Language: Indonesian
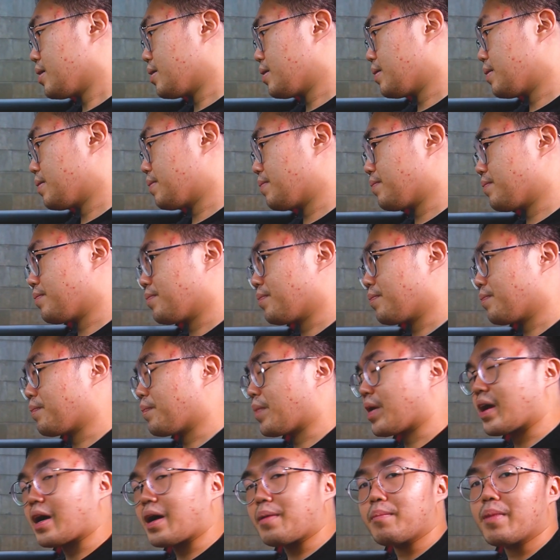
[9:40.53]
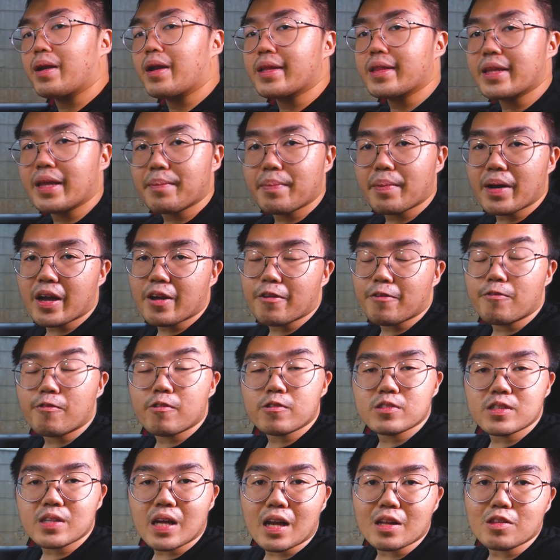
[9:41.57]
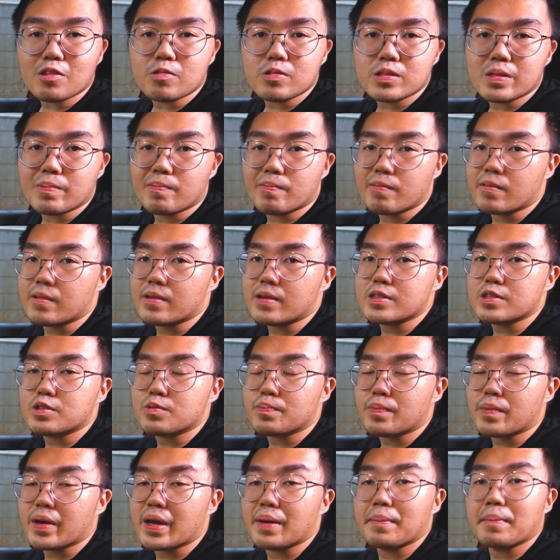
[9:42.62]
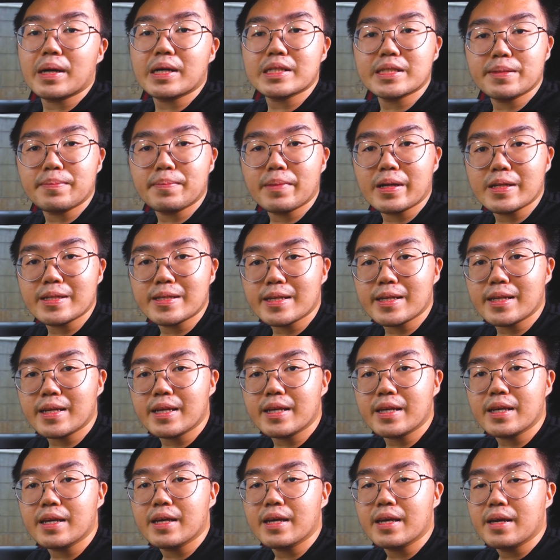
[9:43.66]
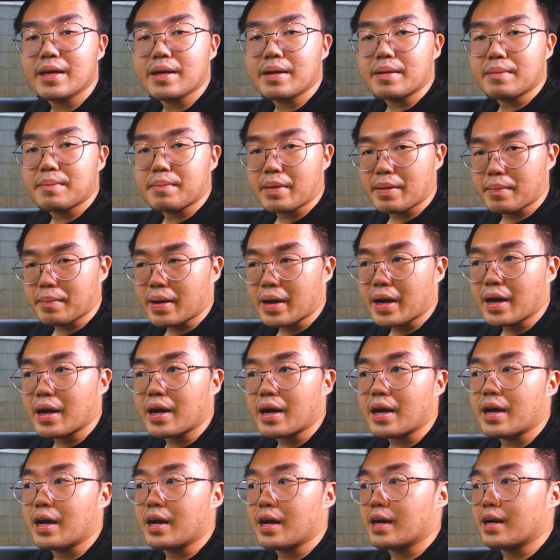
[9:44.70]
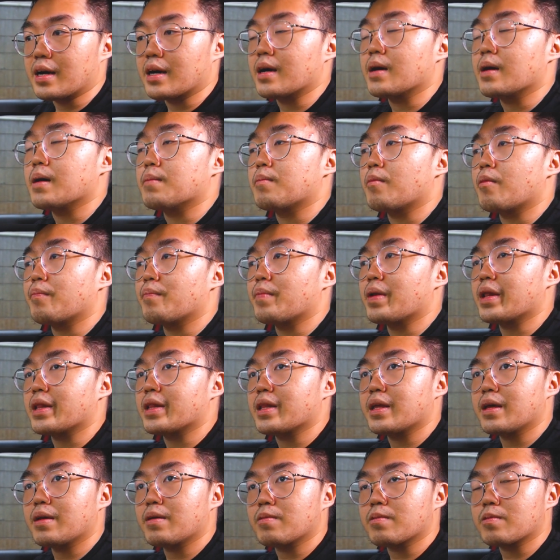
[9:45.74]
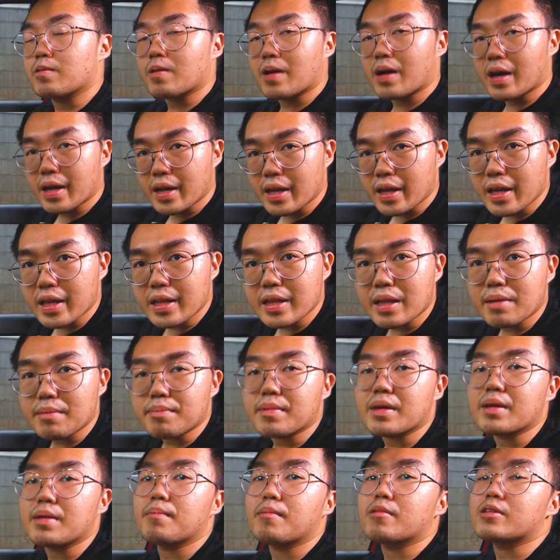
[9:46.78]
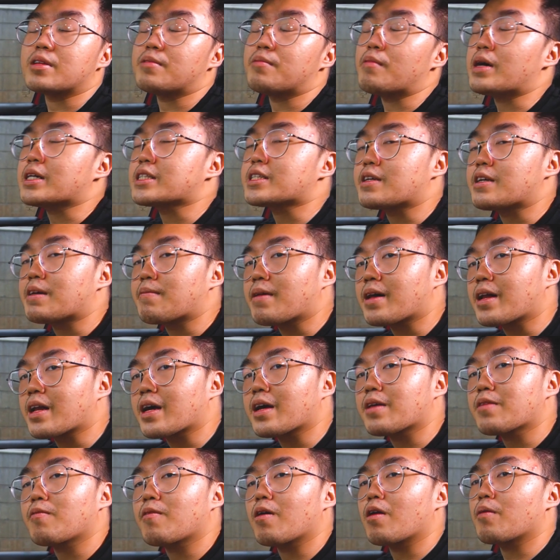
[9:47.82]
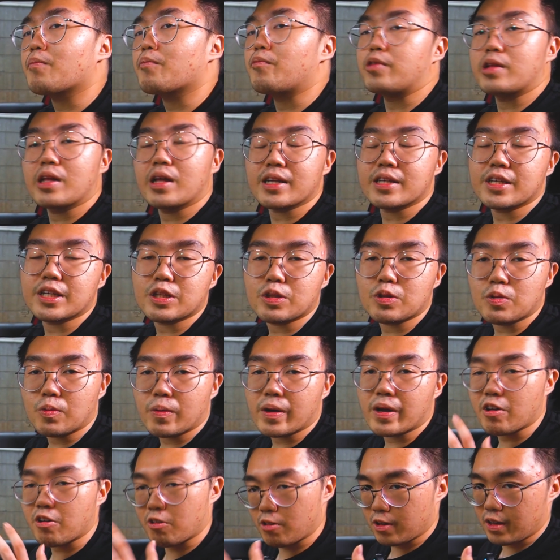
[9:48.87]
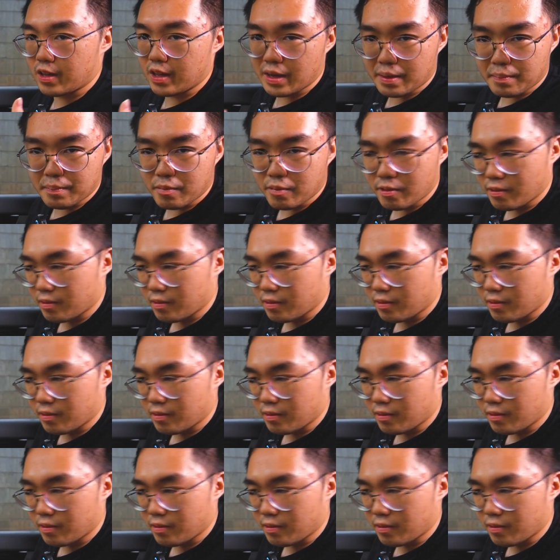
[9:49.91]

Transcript: um, perkabelan dia pakai flux auto semua supaya maksimal jadi memang uh, mobil ini untuk harian tapi mau dimaksimalkan walaupun hanya two way OEM